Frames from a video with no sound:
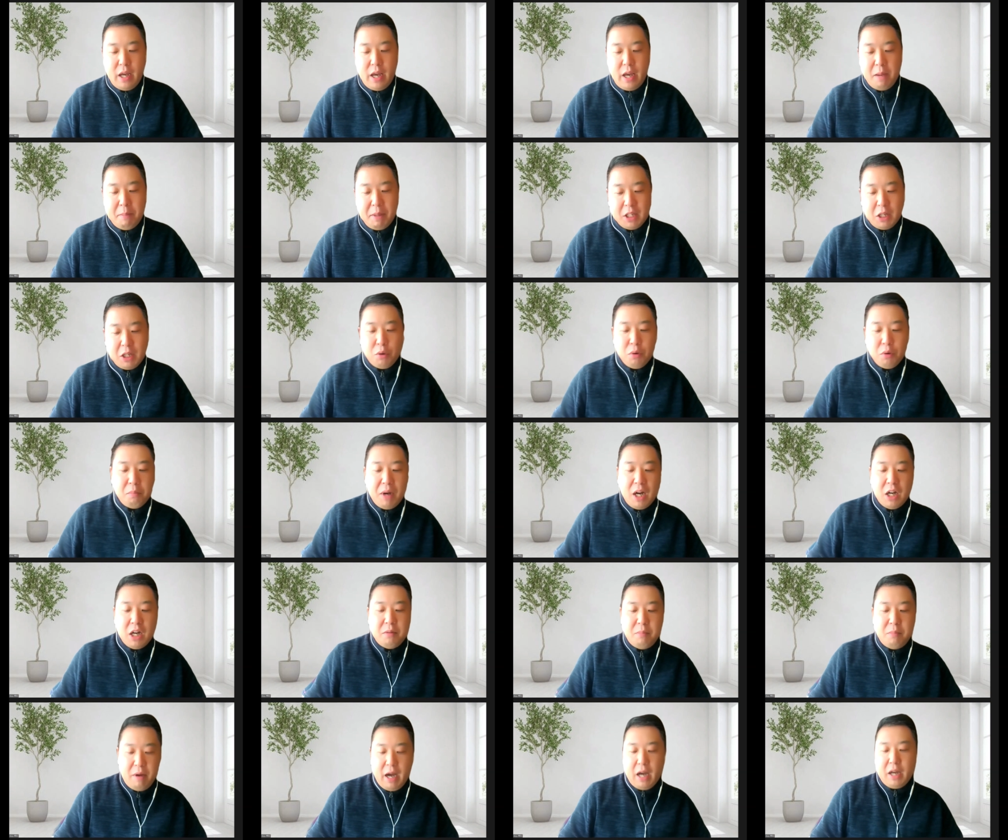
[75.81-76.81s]
またこの番
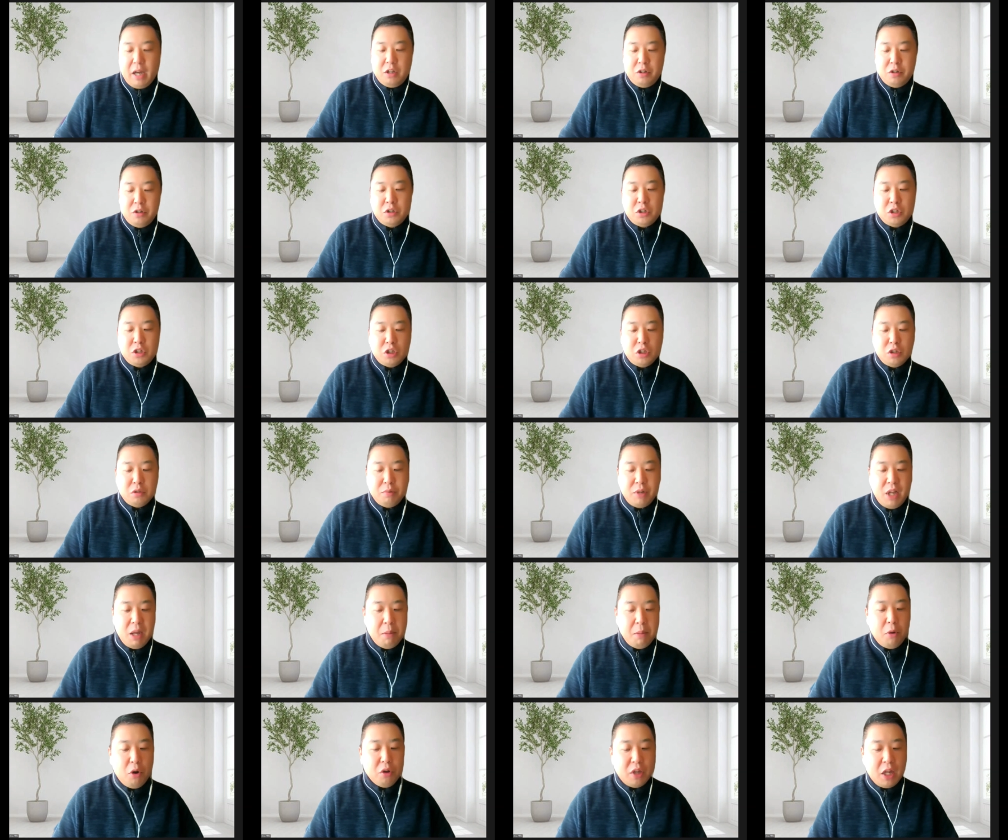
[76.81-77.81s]
組は YouTube で
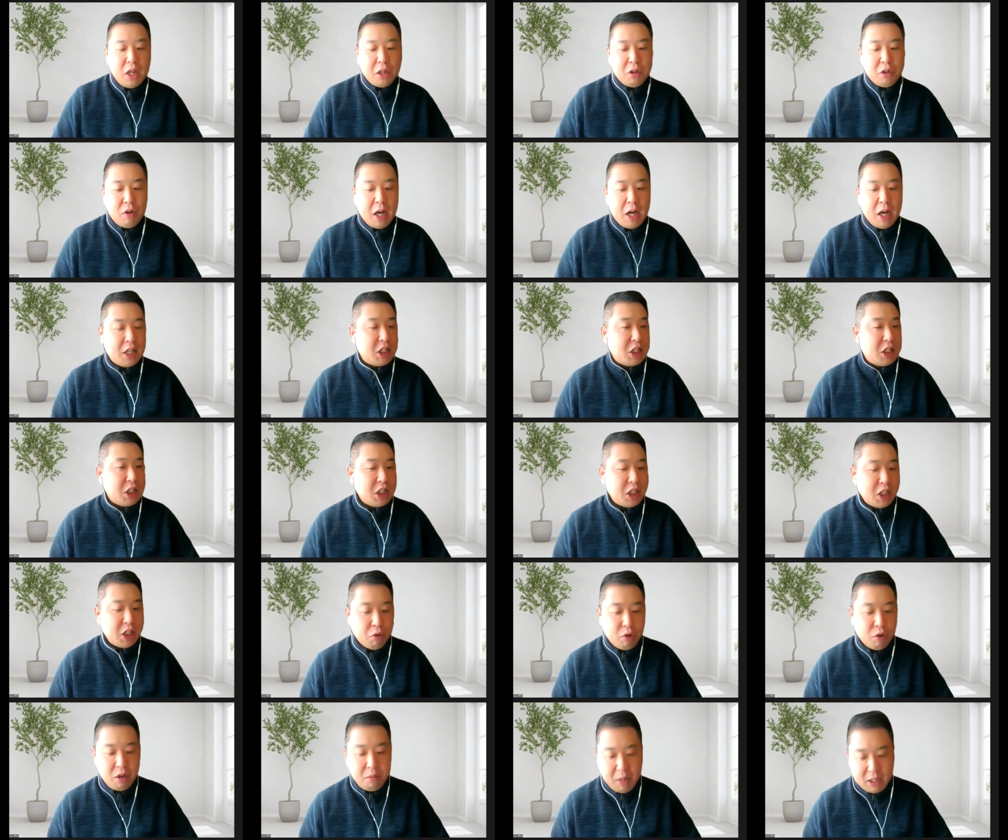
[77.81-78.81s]
もネット配信して
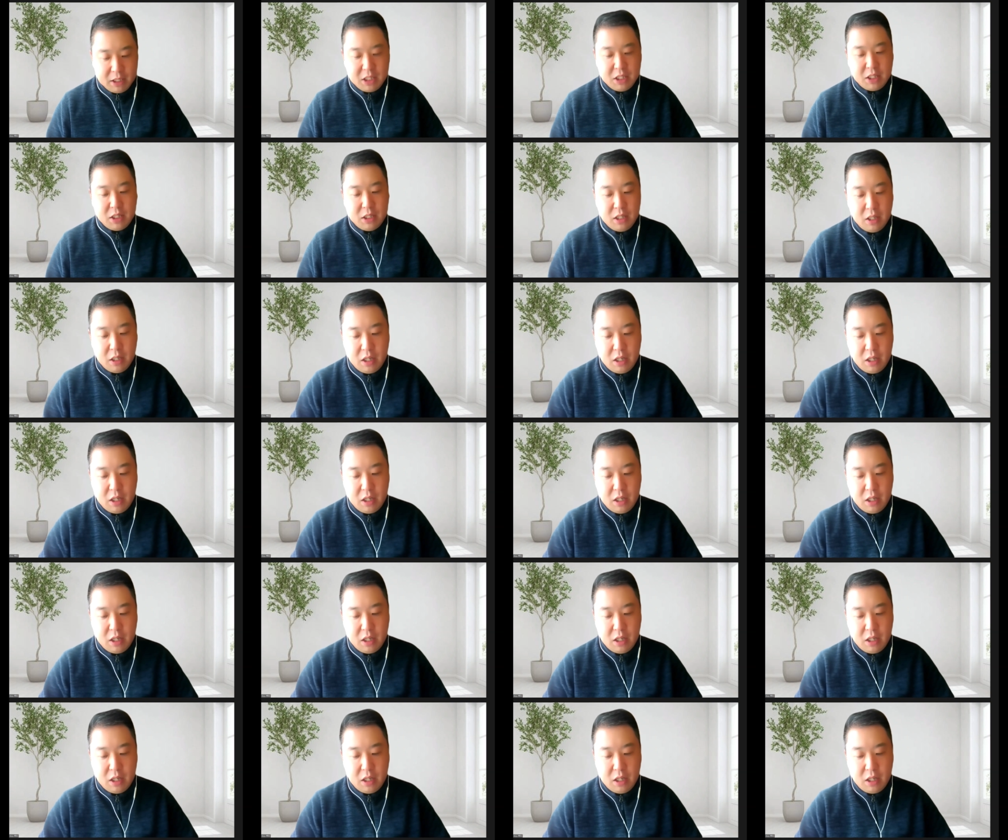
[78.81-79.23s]
おります